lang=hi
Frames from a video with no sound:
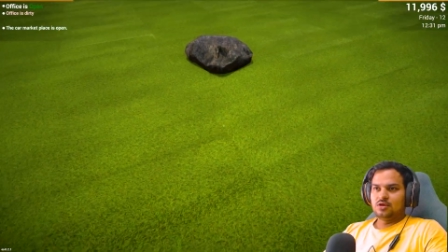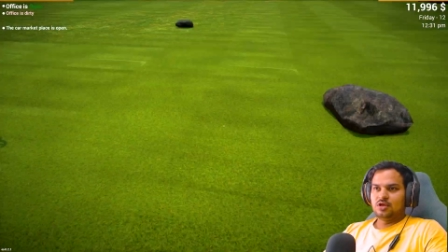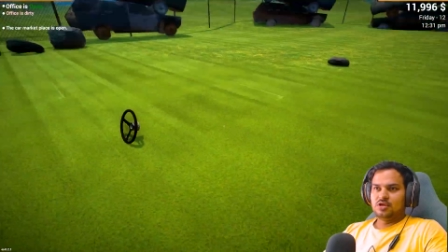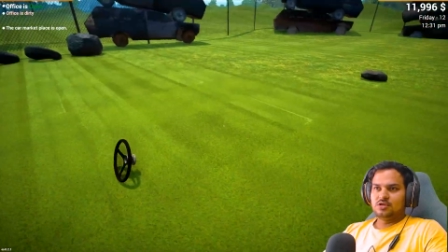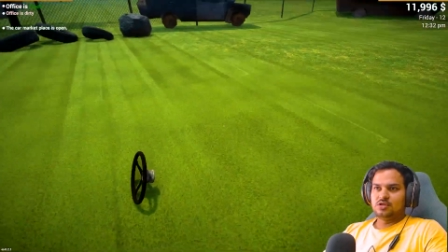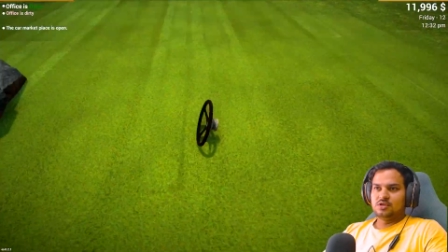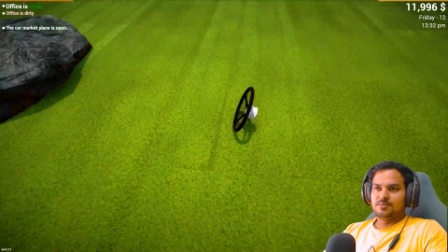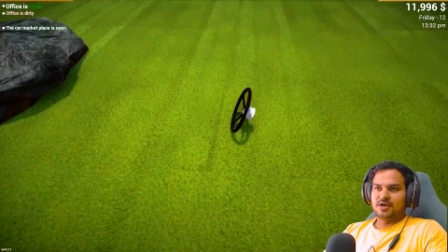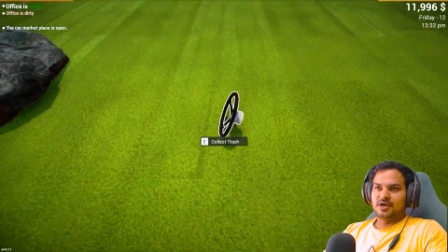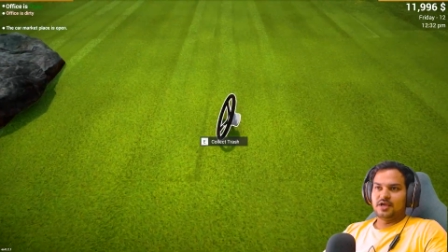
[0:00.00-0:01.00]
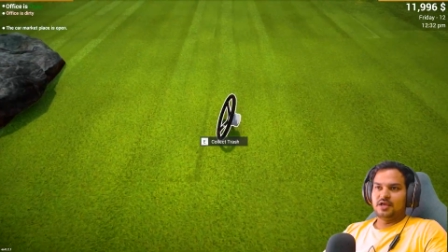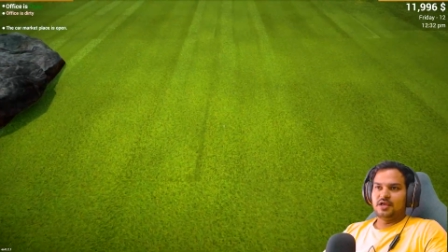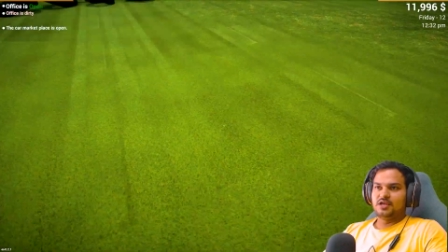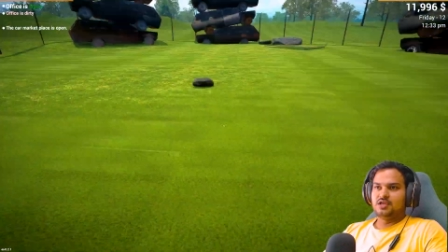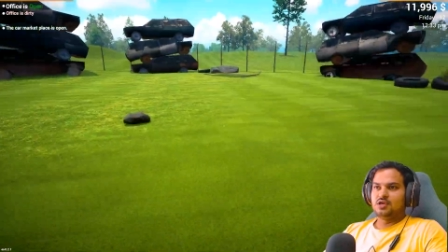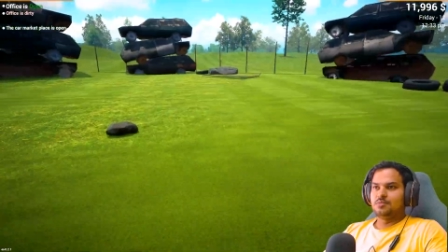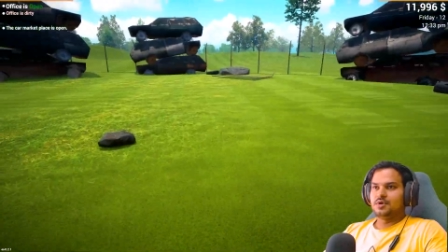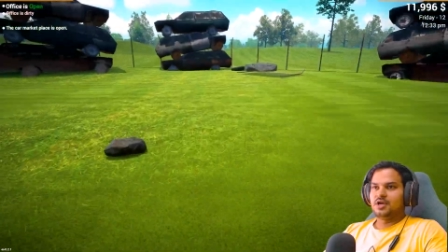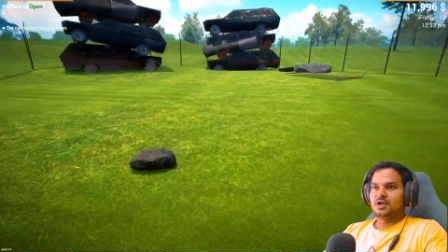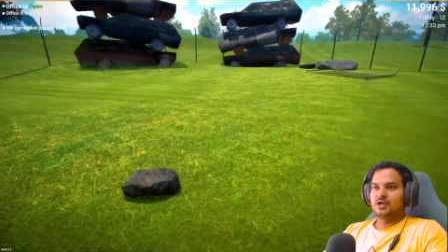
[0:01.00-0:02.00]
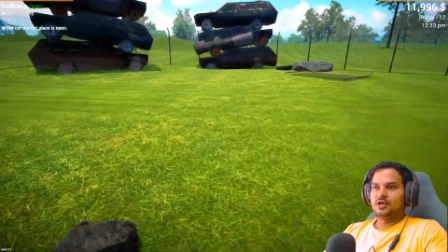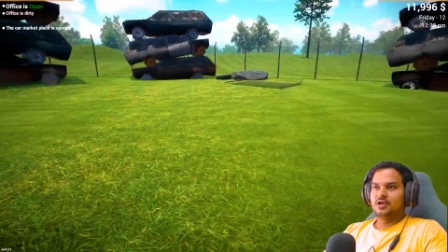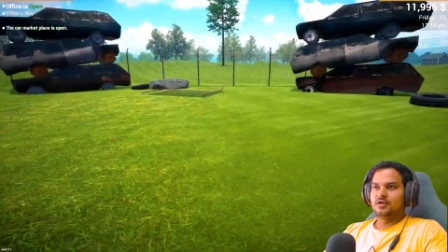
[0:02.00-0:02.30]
एक ये पड़ा है एक ये पड़ा है